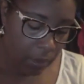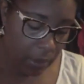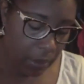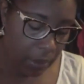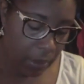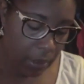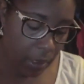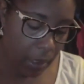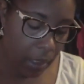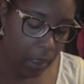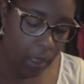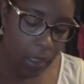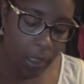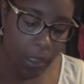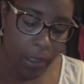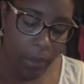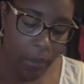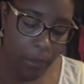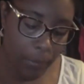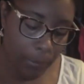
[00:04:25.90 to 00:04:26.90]
il y a
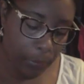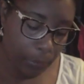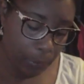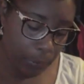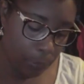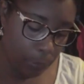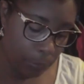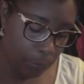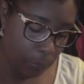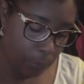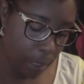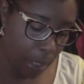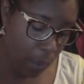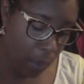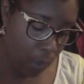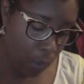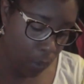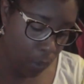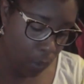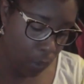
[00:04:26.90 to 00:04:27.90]
un euh,
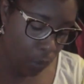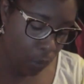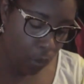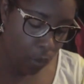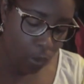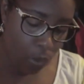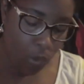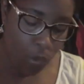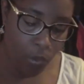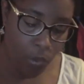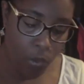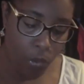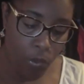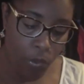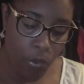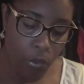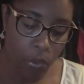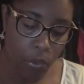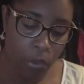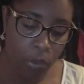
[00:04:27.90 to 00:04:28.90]
marron, euh,